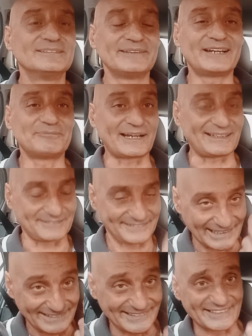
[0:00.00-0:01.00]
Ma, ma
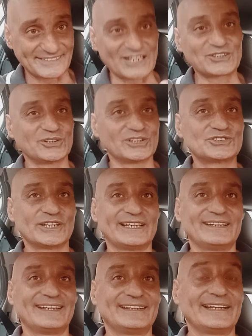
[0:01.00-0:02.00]
stai scherzando?
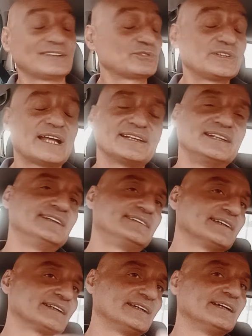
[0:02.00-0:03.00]
Cioè, eh, scusate
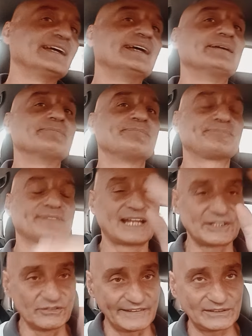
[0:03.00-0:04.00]
l'Inter, ehm,
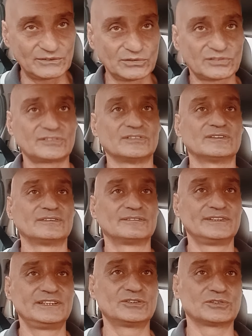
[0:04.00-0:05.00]
la Juventus
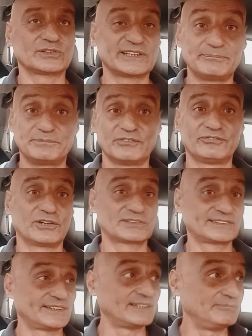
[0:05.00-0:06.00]
dicono che è più
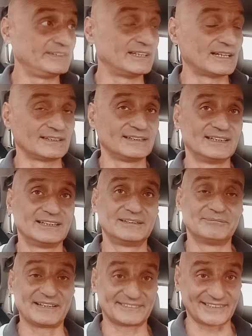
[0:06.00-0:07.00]
forte del Milan.
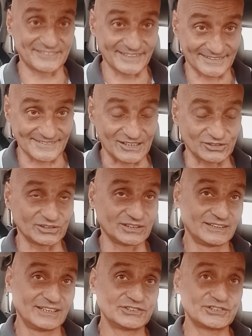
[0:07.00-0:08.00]
Ma stai
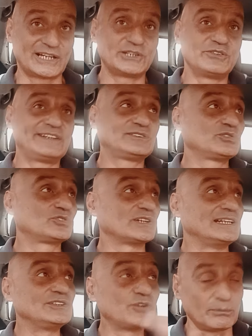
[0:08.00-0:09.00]
scherzando? Cioè la Juventus
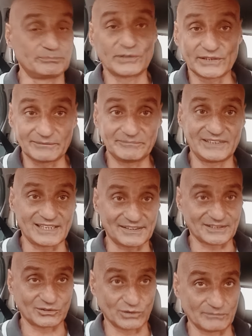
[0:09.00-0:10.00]
è il doppio del
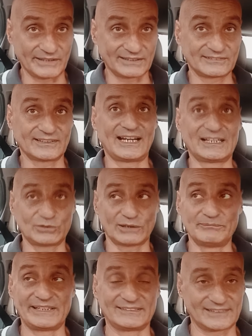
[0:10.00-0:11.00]
Milan attualmente.
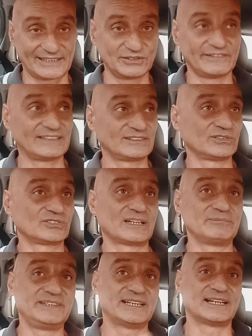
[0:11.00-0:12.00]
Attualmente la Juventus
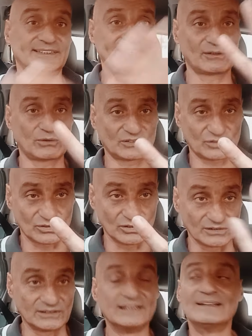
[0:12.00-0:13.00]
al Milan gli dà 4 gol